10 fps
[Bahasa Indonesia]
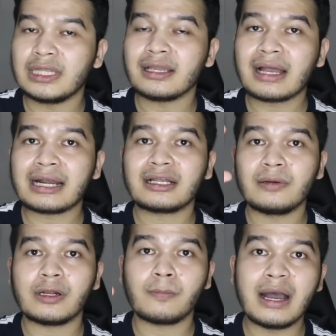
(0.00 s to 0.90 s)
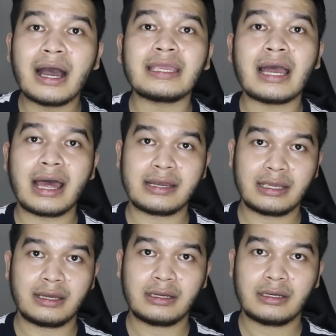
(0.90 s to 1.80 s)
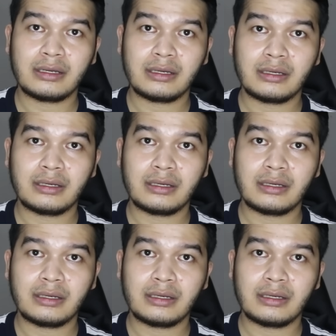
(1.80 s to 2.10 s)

tingkat keberbahayaannya.